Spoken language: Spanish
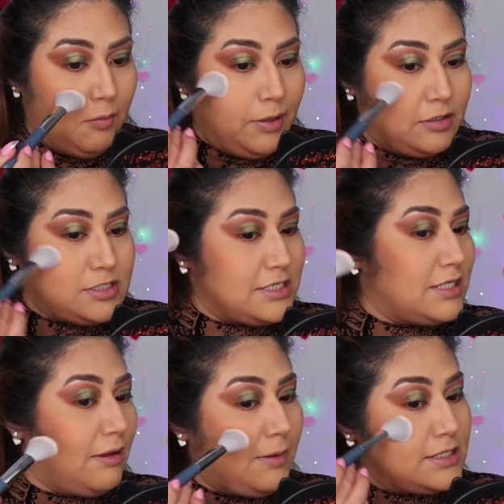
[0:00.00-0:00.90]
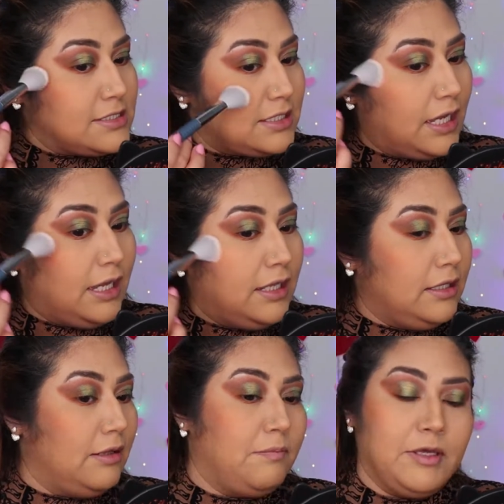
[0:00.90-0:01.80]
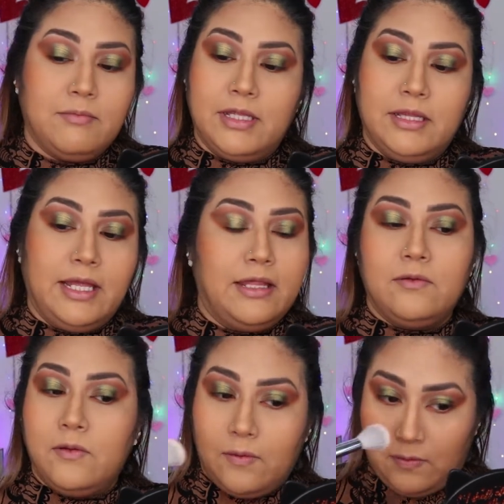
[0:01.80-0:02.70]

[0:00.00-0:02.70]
pero sí está bastante pigmentado.